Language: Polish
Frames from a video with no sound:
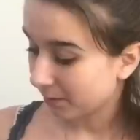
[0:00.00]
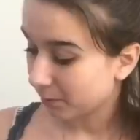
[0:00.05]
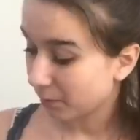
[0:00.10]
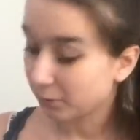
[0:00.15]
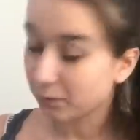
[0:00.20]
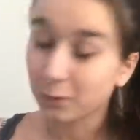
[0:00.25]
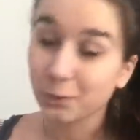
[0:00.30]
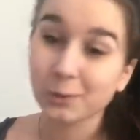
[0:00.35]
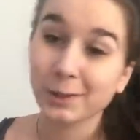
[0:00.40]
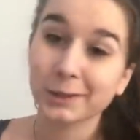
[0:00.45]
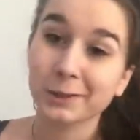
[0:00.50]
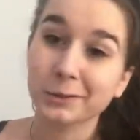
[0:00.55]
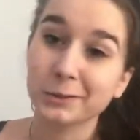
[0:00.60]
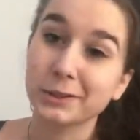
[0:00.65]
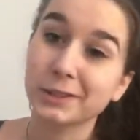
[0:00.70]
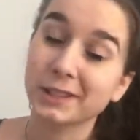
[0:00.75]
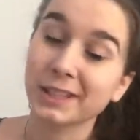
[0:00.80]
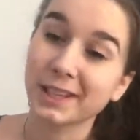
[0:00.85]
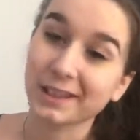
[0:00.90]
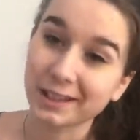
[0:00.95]
Bo w ogóle to
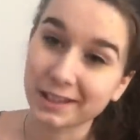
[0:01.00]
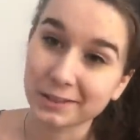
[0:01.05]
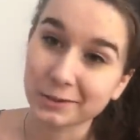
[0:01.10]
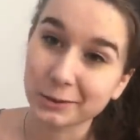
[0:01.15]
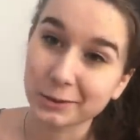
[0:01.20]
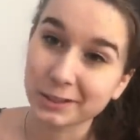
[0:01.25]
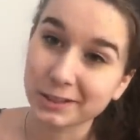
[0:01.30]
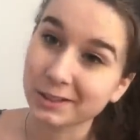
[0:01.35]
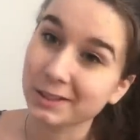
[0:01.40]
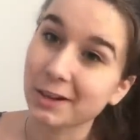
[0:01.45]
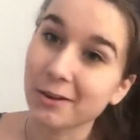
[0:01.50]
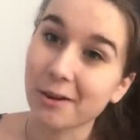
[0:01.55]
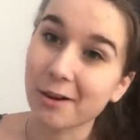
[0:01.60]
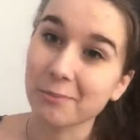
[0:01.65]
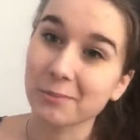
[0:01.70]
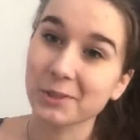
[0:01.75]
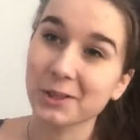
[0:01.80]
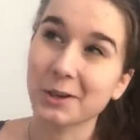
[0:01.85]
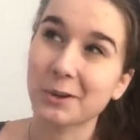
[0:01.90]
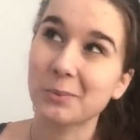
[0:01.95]
dzisiaj rano
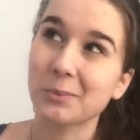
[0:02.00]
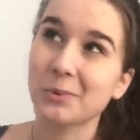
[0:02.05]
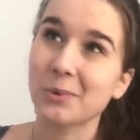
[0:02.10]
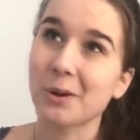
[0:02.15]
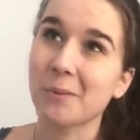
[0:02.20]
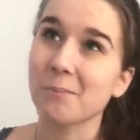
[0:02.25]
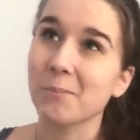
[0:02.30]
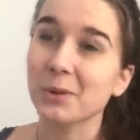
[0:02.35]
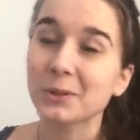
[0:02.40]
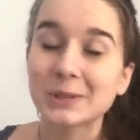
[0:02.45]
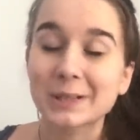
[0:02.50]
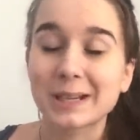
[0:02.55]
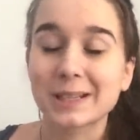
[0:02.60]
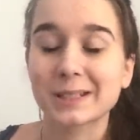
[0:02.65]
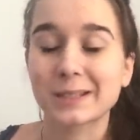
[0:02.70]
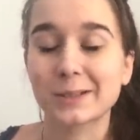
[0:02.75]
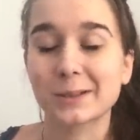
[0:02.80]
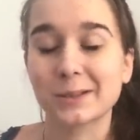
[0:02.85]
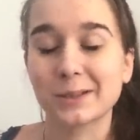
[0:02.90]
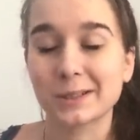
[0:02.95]
siedziałam i robiłam
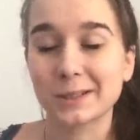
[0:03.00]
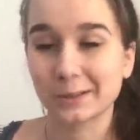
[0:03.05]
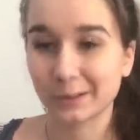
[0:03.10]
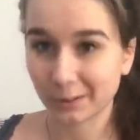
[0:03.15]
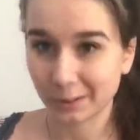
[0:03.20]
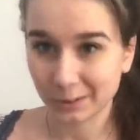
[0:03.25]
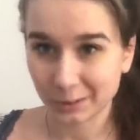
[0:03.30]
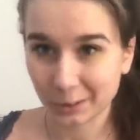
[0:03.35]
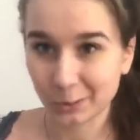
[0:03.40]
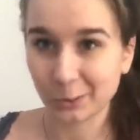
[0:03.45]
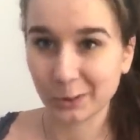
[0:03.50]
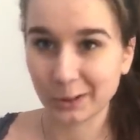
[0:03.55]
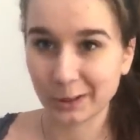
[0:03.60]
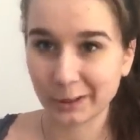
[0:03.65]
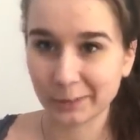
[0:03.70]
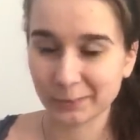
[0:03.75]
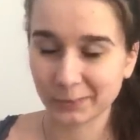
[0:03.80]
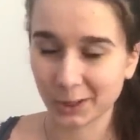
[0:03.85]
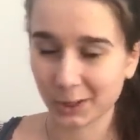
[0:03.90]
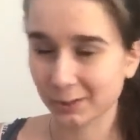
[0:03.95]
podcast o historii
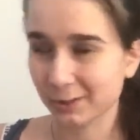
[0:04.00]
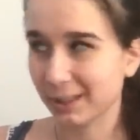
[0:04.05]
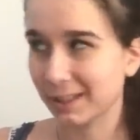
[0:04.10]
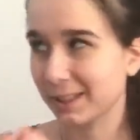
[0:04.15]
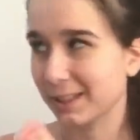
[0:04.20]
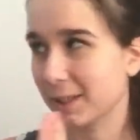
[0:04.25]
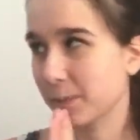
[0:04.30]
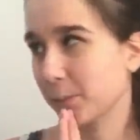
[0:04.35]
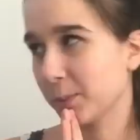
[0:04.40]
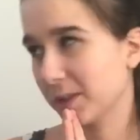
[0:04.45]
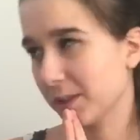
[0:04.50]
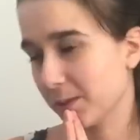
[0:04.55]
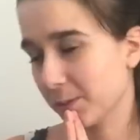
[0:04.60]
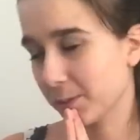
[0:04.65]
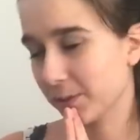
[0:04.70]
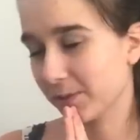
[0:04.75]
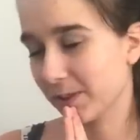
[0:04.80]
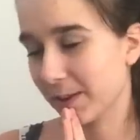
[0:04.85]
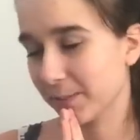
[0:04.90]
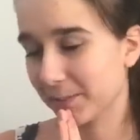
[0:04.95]
sztuki, no i wtedy też
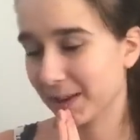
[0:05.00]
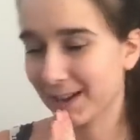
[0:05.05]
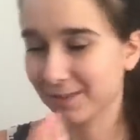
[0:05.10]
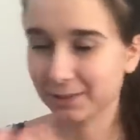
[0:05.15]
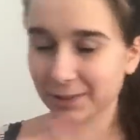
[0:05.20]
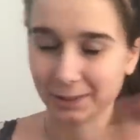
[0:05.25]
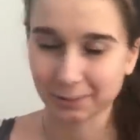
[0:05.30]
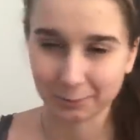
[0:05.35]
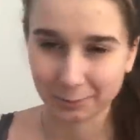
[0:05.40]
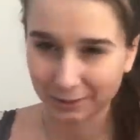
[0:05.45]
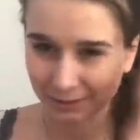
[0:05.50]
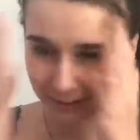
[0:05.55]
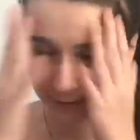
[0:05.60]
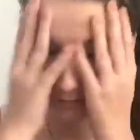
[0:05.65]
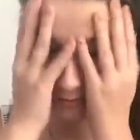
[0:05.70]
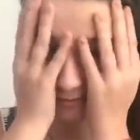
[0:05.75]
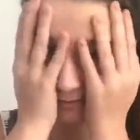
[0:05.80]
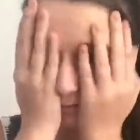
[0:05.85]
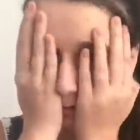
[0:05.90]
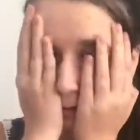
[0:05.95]
potrzebowałam kawy, żeby
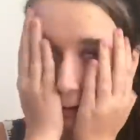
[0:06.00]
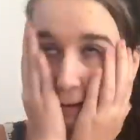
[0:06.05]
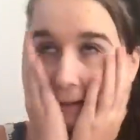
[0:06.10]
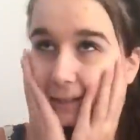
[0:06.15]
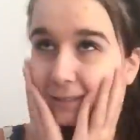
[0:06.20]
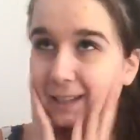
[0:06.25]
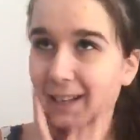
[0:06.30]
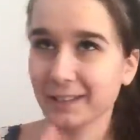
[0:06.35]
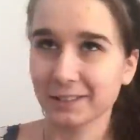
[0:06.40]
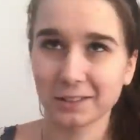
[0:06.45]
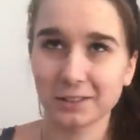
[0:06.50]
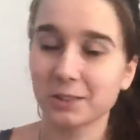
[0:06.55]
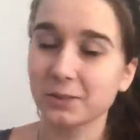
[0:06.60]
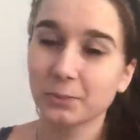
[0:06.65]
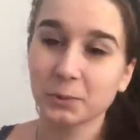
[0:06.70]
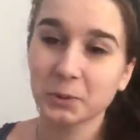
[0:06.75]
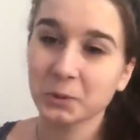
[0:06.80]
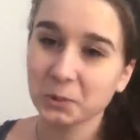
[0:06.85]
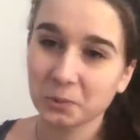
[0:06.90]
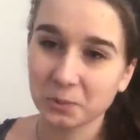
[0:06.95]
tam ogarnąć
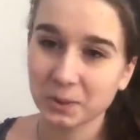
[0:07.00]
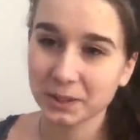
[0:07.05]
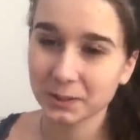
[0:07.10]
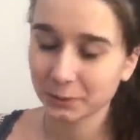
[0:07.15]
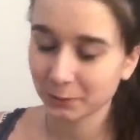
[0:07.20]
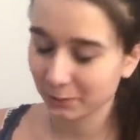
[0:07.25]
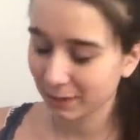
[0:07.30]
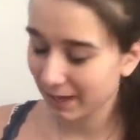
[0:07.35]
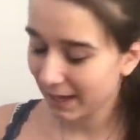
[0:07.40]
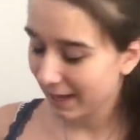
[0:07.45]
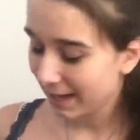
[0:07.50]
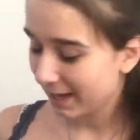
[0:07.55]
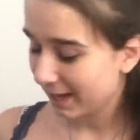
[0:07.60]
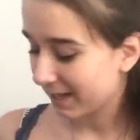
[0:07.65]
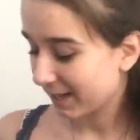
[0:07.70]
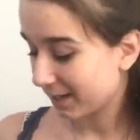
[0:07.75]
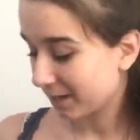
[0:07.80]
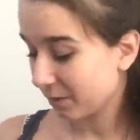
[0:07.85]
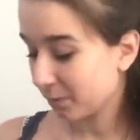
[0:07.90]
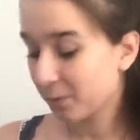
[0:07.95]
mój umysł.
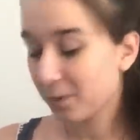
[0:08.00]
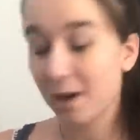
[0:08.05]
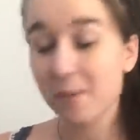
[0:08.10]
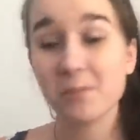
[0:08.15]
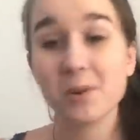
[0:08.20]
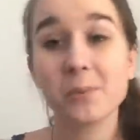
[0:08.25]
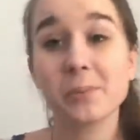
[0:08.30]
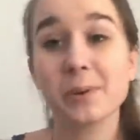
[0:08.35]
E, robiłam o